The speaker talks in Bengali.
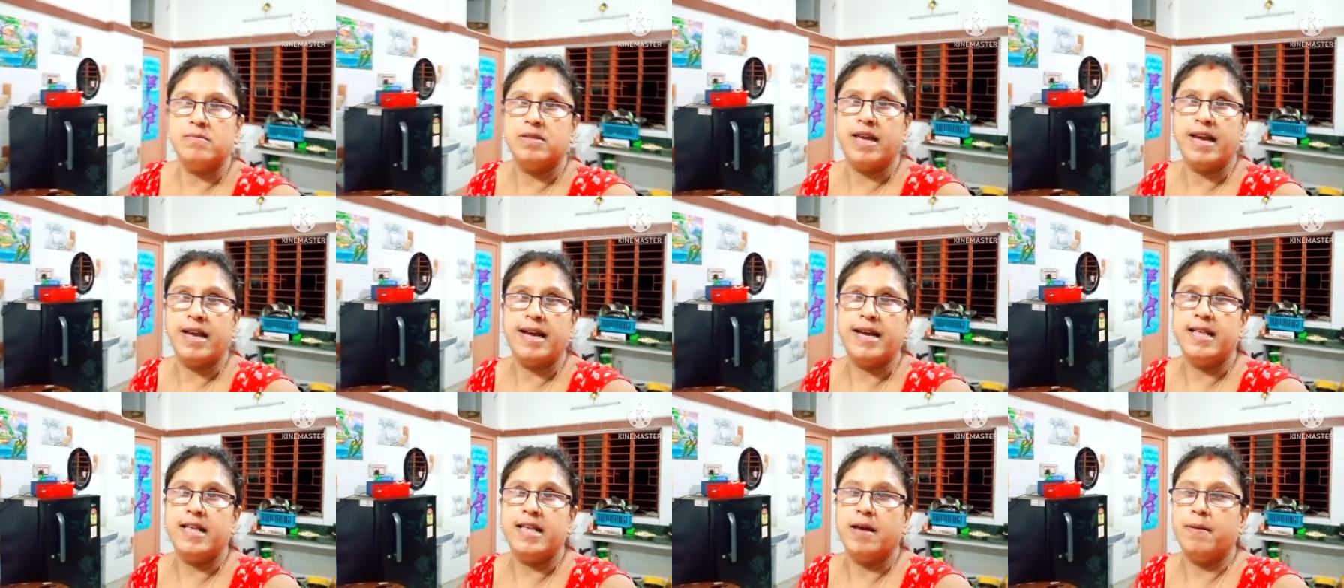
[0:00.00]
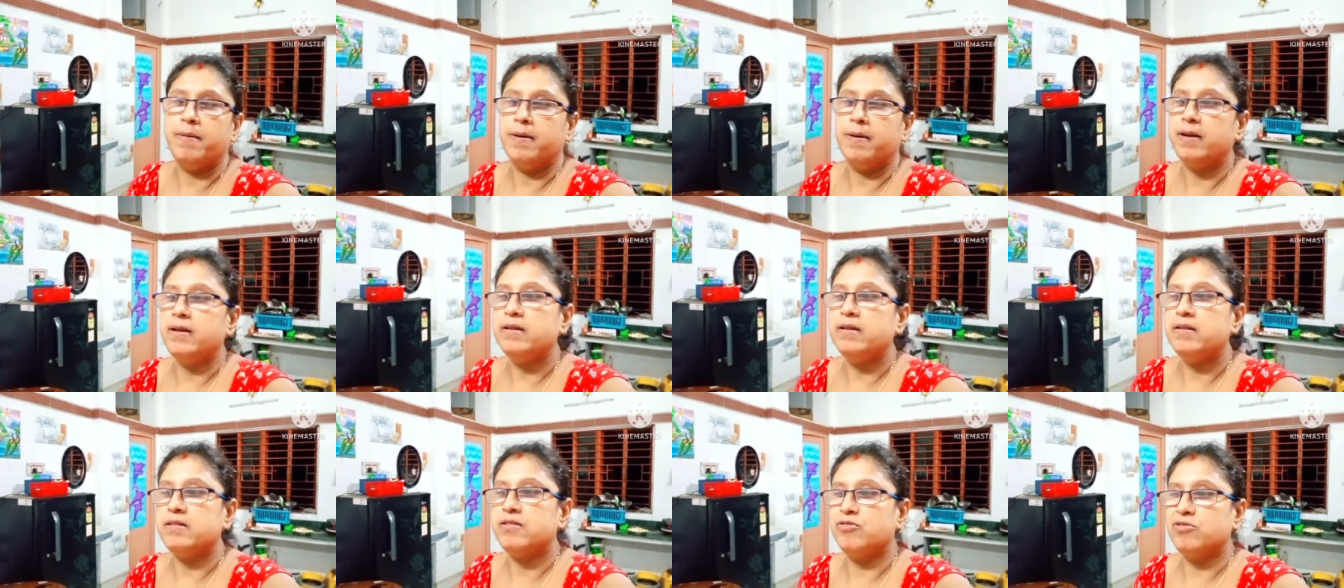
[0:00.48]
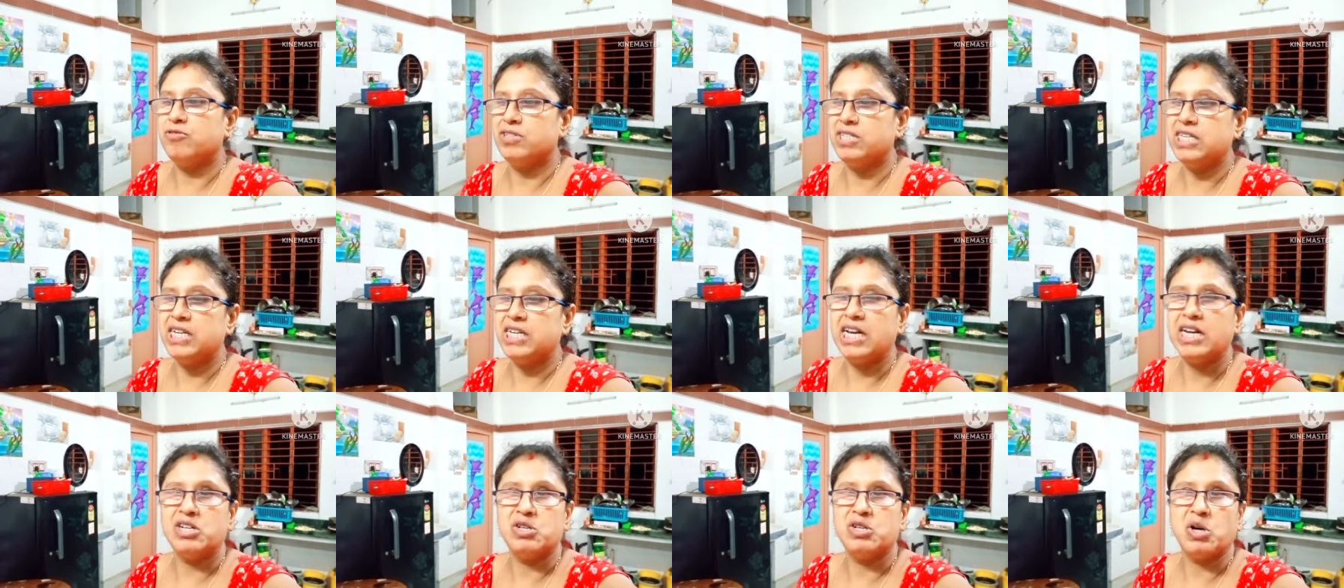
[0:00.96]
থেকে যাবে তো
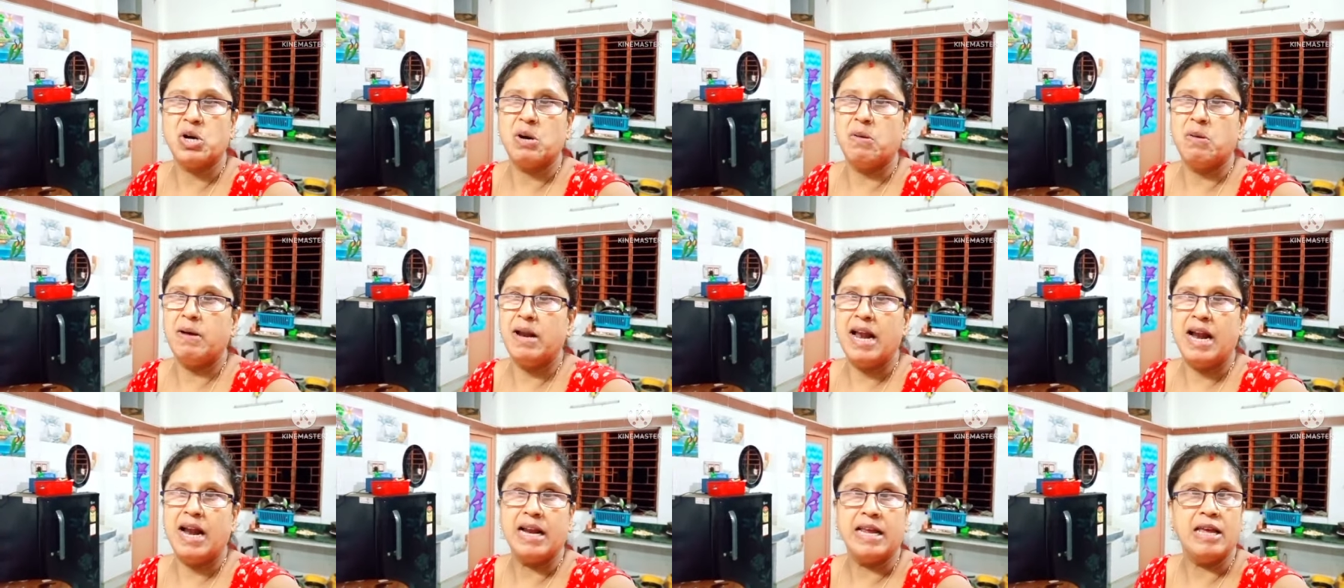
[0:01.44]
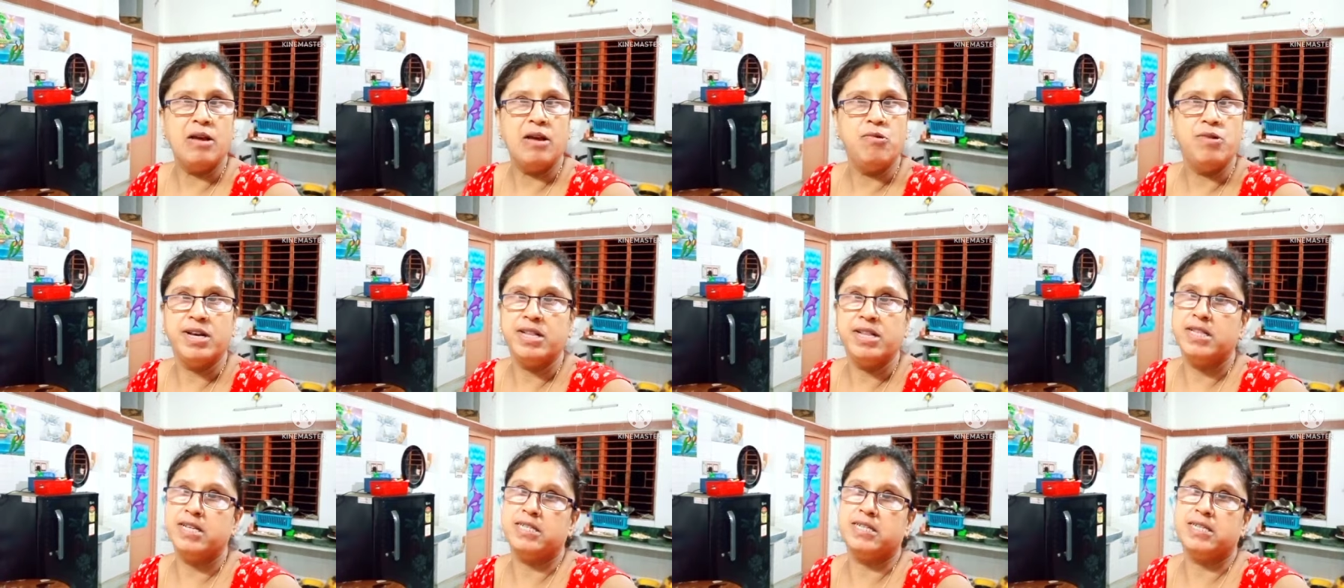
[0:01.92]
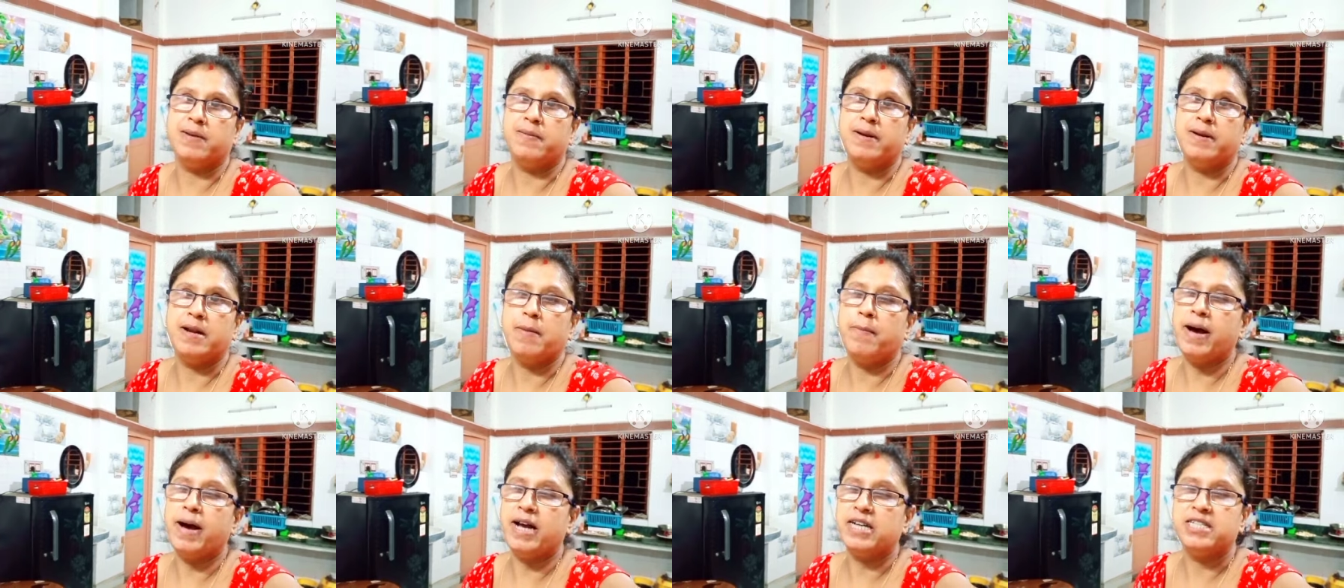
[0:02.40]
চিকেন সকালবেলা আর কেউ খেতে চাবে
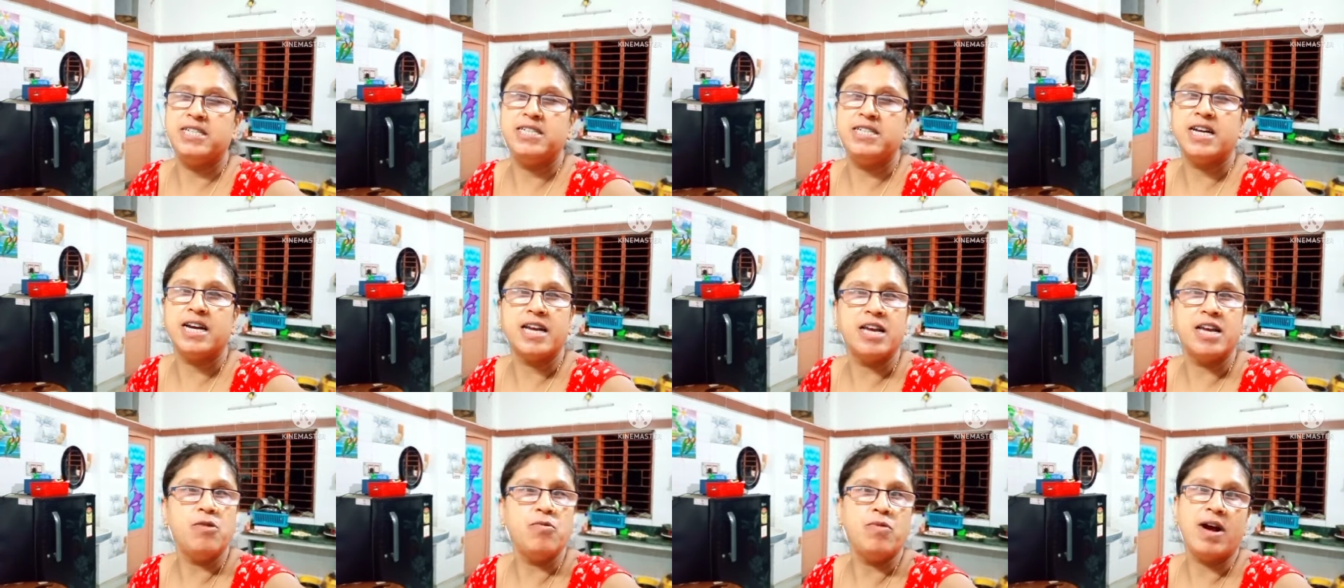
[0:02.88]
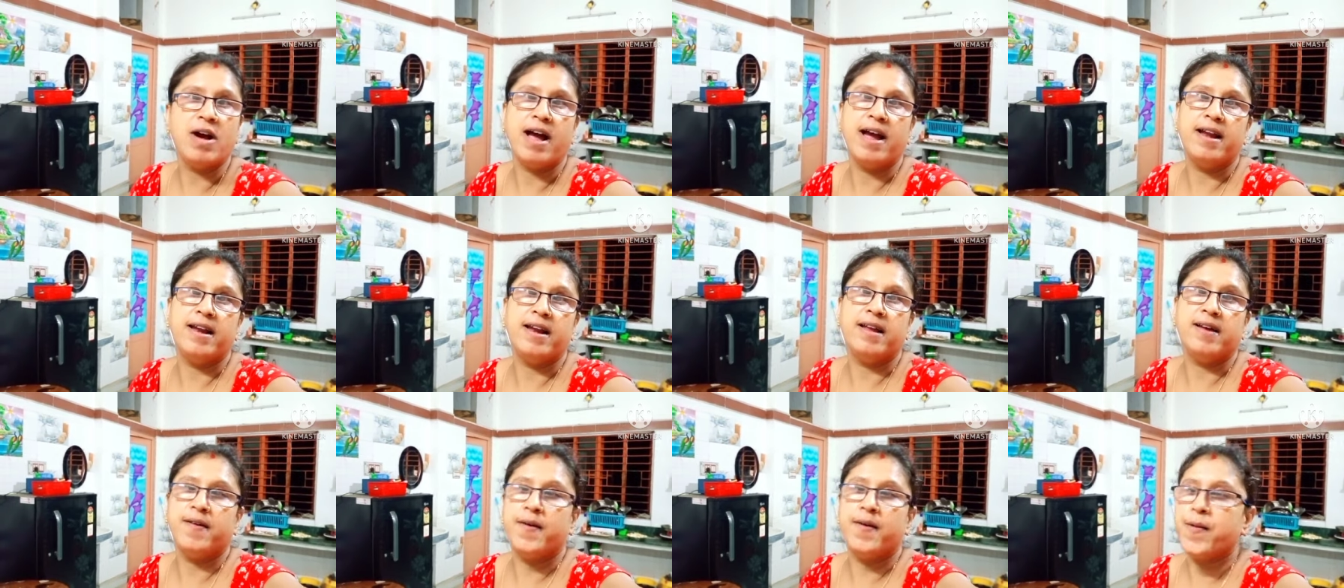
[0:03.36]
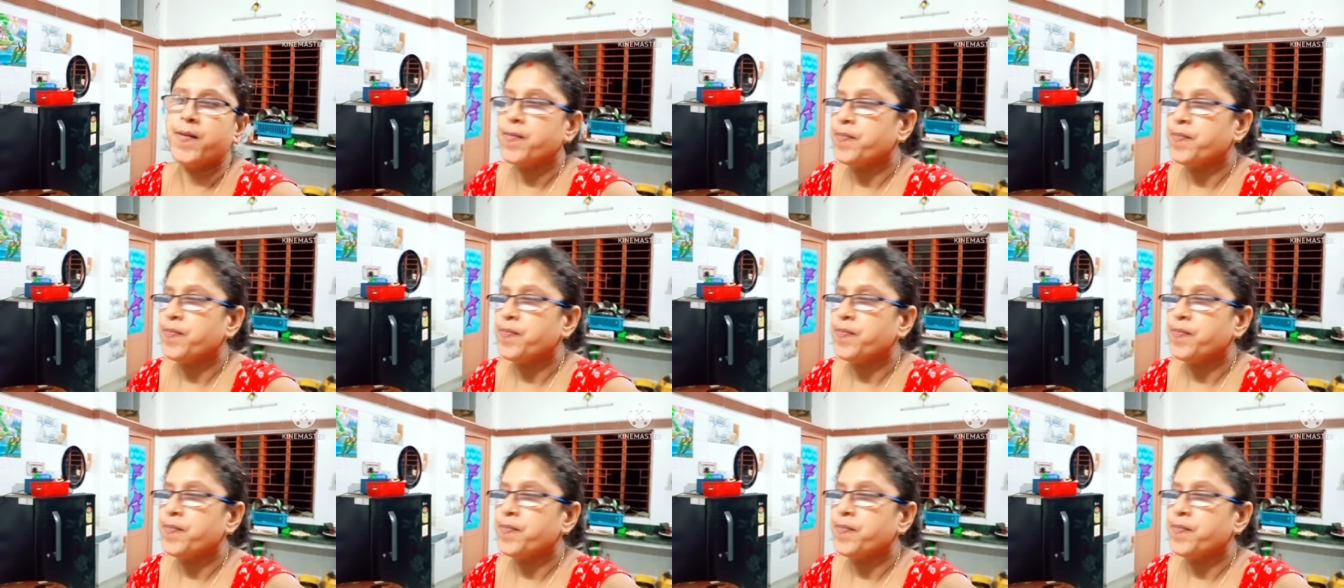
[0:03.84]
না বাসিটা কেউ খায় না